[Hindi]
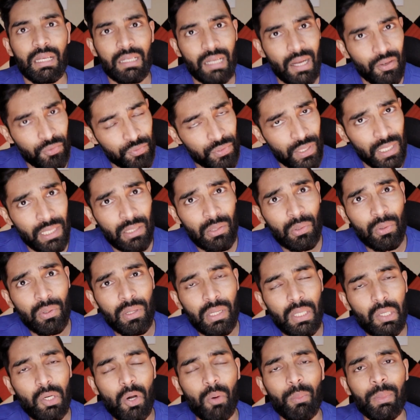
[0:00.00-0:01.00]
काफ़ी सारे
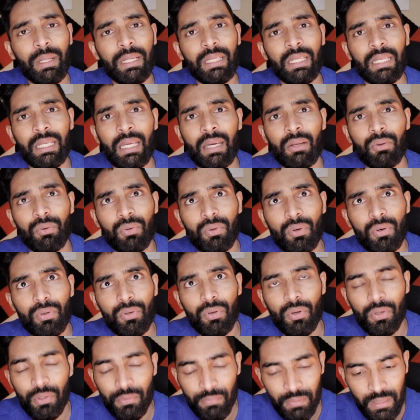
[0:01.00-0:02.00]
लोगों के कॉमेंट थे कि यार उनको
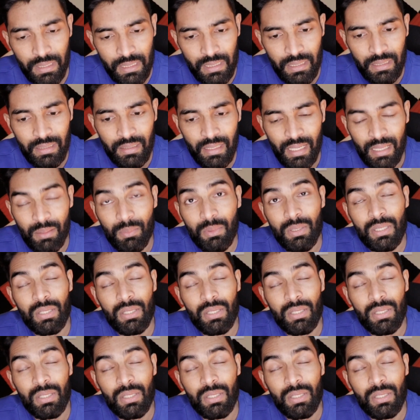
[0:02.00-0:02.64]
नोटिफिकेशन नहीं आई